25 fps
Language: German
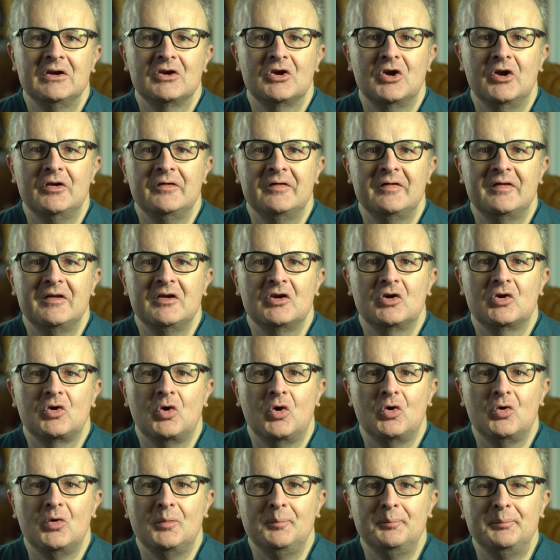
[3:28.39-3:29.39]
können sie
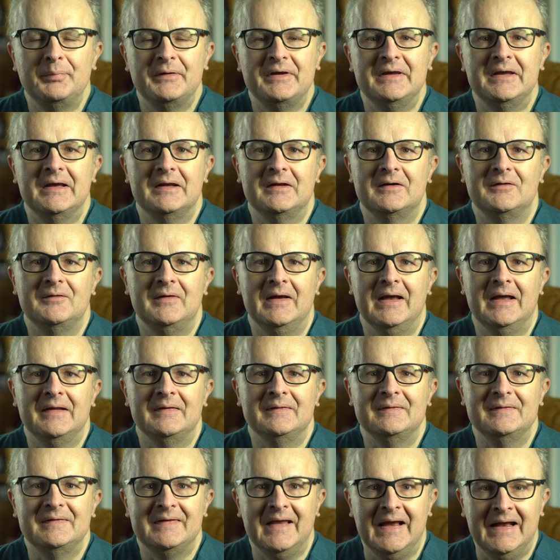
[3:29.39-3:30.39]
korrumpiert
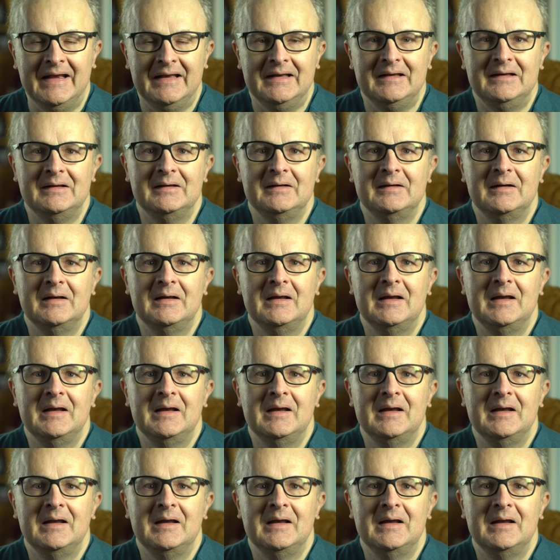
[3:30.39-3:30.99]
werden, denn